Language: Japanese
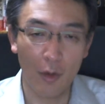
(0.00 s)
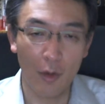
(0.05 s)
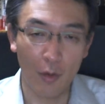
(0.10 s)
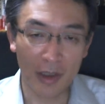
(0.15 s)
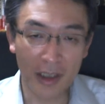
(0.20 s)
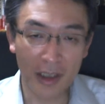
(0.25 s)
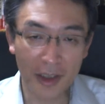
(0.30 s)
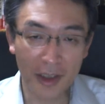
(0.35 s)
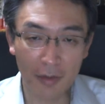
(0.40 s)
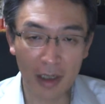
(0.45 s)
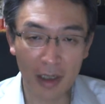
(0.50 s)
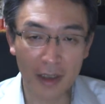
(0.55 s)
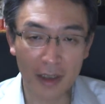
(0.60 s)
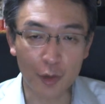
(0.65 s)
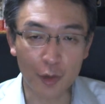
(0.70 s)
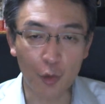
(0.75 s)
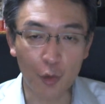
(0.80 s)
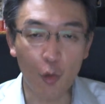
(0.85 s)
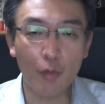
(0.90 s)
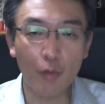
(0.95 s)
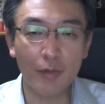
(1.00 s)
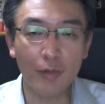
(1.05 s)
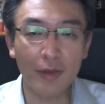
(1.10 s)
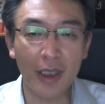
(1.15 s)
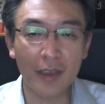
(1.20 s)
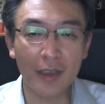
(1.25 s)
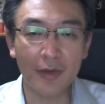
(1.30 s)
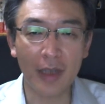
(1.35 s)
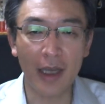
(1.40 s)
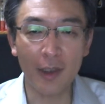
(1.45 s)
私は勝負
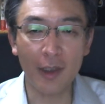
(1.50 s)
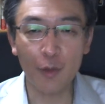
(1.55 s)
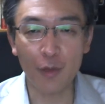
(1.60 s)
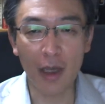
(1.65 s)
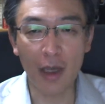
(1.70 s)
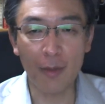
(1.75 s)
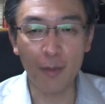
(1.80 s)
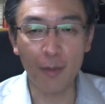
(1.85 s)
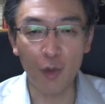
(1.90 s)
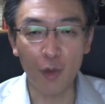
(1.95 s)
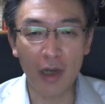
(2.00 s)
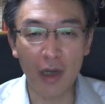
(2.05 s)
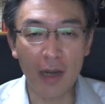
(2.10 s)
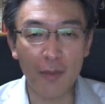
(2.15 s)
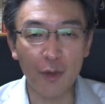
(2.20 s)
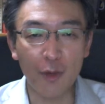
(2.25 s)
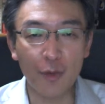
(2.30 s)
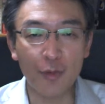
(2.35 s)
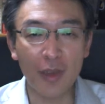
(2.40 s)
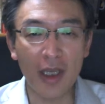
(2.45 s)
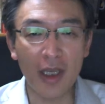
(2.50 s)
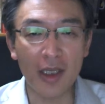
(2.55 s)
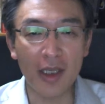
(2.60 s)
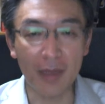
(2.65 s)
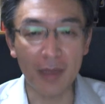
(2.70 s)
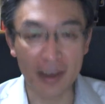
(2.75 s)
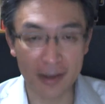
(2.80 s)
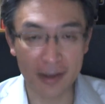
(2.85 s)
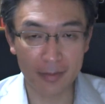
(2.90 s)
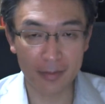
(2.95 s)
ネクタイを何本か持ってい
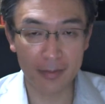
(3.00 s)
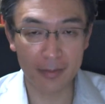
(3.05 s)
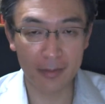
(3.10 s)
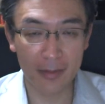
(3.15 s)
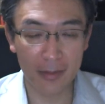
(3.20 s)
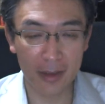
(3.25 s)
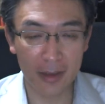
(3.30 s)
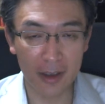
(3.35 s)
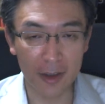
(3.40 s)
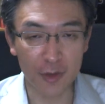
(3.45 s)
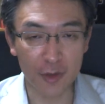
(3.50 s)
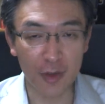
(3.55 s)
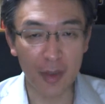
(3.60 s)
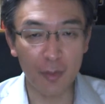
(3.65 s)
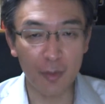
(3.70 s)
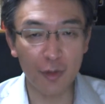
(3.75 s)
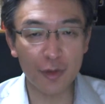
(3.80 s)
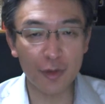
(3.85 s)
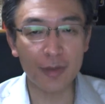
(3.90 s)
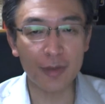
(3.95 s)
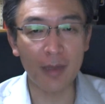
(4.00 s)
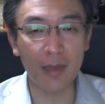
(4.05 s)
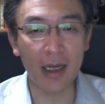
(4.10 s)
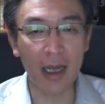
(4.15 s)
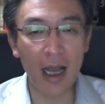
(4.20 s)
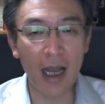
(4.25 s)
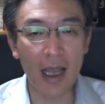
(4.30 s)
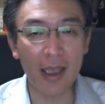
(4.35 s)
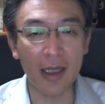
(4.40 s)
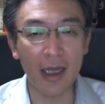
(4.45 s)
ます。いずれも妻
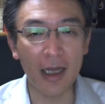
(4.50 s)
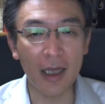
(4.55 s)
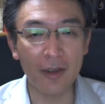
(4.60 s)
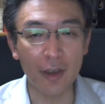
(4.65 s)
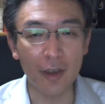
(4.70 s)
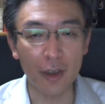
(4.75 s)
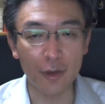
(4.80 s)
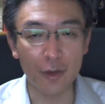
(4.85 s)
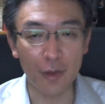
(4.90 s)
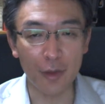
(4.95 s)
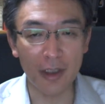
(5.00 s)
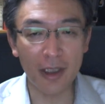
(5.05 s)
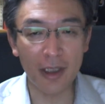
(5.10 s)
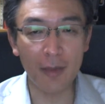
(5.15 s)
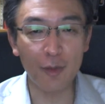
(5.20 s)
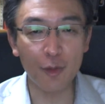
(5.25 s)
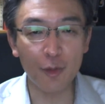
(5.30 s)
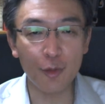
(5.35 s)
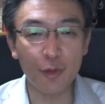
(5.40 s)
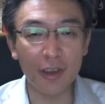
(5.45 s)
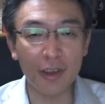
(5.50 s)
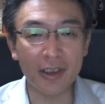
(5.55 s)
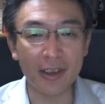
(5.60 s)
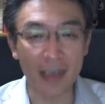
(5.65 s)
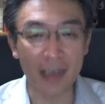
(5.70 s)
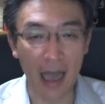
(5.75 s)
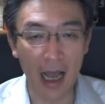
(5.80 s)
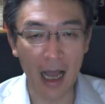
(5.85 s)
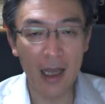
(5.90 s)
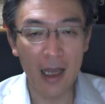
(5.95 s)
が選んでくれたものです
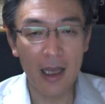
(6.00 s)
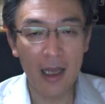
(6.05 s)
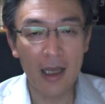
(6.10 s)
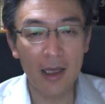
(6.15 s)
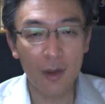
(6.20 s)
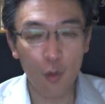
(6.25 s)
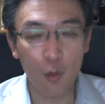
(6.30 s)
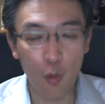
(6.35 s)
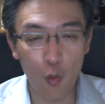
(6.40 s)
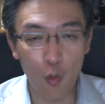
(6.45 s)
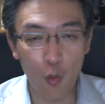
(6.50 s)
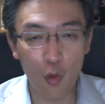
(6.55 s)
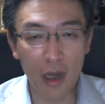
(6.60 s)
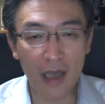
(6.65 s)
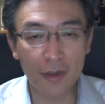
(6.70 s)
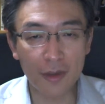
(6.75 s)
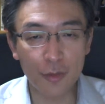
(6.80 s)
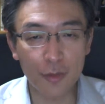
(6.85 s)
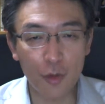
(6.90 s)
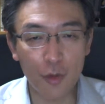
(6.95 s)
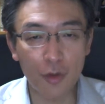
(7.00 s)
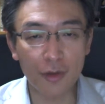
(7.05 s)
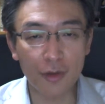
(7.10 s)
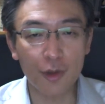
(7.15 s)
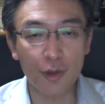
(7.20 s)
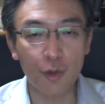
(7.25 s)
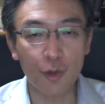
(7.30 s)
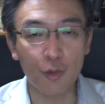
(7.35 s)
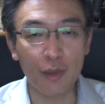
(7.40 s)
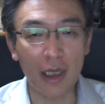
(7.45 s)
が、高額の
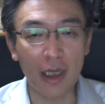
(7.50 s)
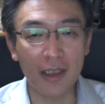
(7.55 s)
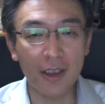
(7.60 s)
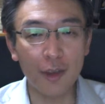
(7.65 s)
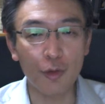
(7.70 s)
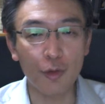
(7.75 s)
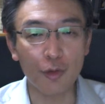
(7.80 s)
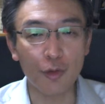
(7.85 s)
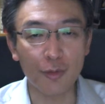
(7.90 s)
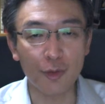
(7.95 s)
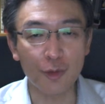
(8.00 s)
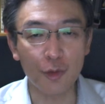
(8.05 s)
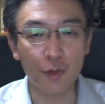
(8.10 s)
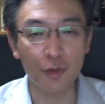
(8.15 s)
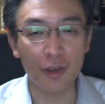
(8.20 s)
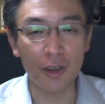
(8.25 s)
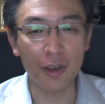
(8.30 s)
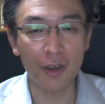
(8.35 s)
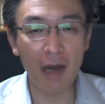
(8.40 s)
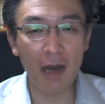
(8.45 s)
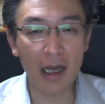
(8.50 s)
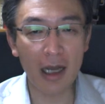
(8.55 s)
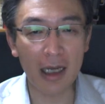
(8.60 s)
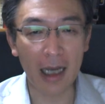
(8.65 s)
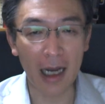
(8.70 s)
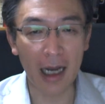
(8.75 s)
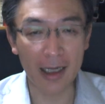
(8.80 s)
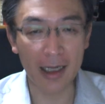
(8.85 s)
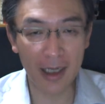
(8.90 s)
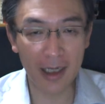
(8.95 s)
商談に臨むときには
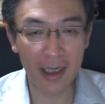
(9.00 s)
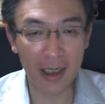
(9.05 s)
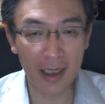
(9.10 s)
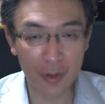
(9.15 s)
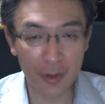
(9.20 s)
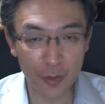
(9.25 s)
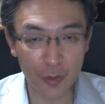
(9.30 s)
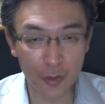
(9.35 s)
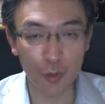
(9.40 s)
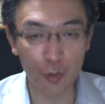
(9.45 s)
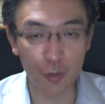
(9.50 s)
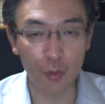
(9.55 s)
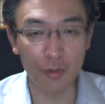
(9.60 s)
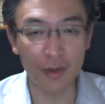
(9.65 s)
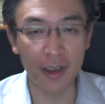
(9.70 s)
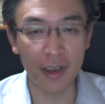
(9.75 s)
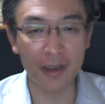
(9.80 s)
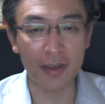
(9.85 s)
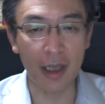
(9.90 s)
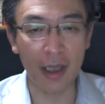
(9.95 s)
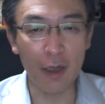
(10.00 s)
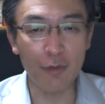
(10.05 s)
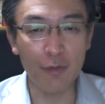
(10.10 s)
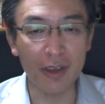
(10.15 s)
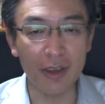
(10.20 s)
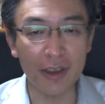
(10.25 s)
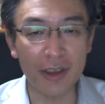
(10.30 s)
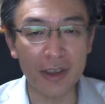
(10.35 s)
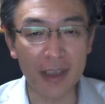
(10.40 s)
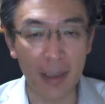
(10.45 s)
必ず勝負ネクタイを
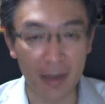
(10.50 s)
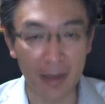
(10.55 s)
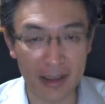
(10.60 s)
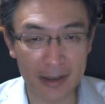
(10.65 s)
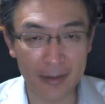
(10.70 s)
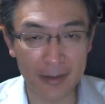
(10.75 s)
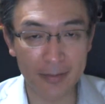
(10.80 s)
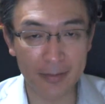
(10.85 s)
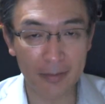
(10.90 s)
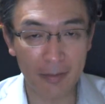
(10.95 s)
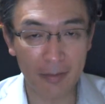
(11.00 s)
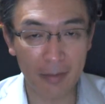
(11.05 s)
身につけます。